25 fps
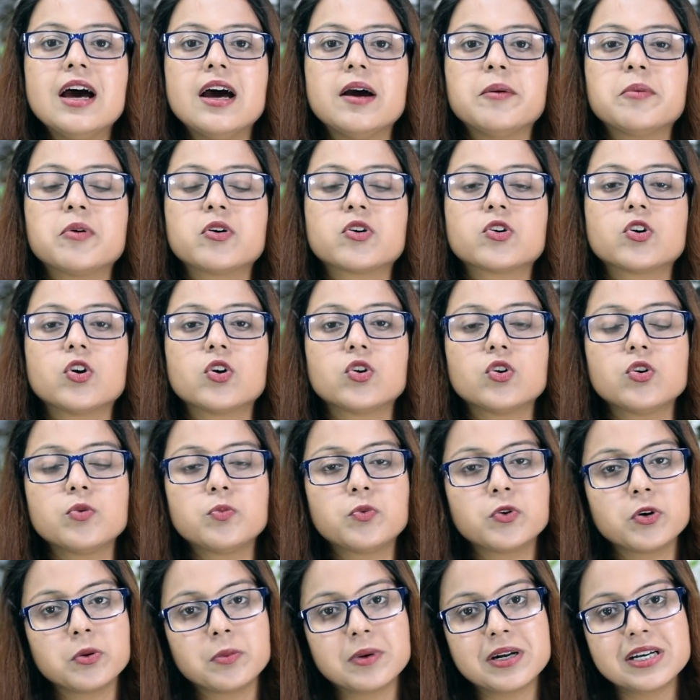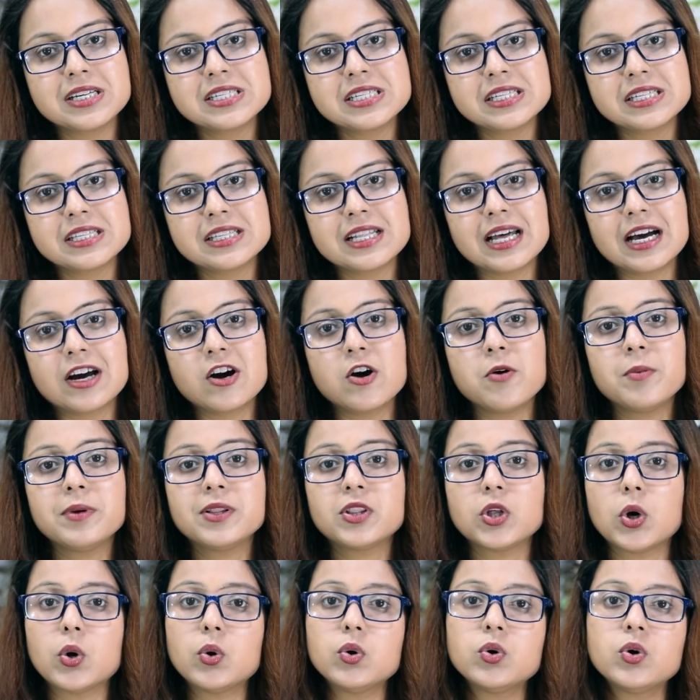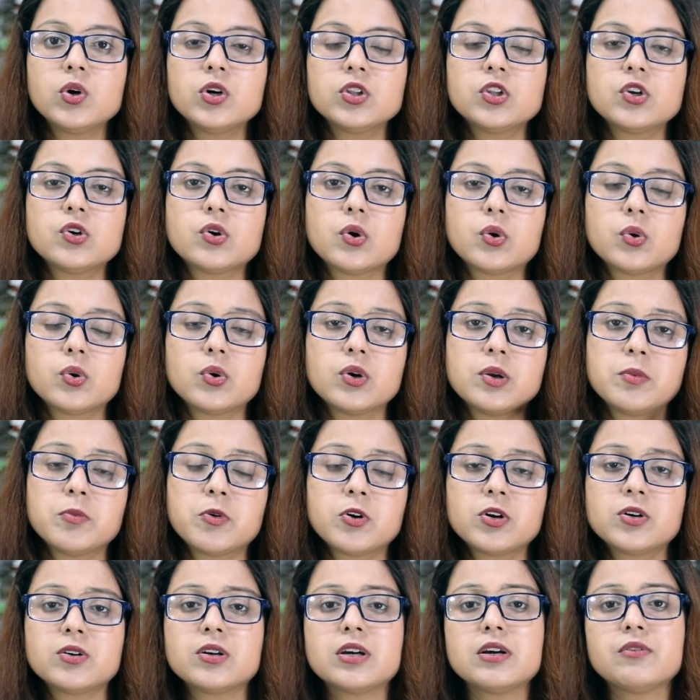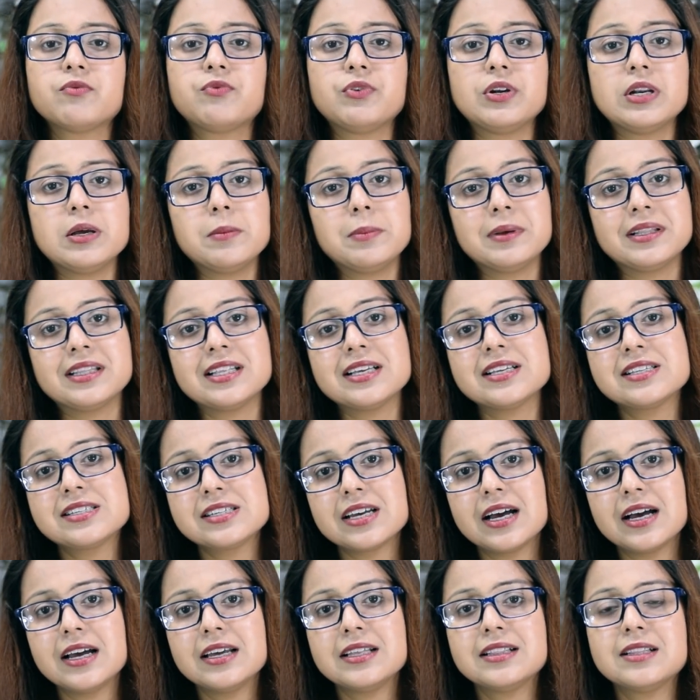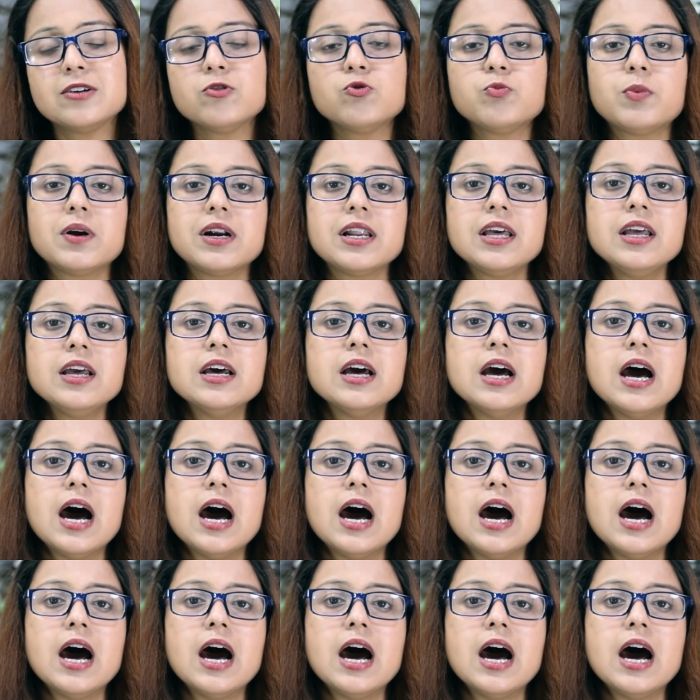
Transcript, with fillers: এবং রনর পরিবারের সাথে দেখা হবে তখন হয়তো রন ইমনকে ফিরে পেতে চাইতেও পারে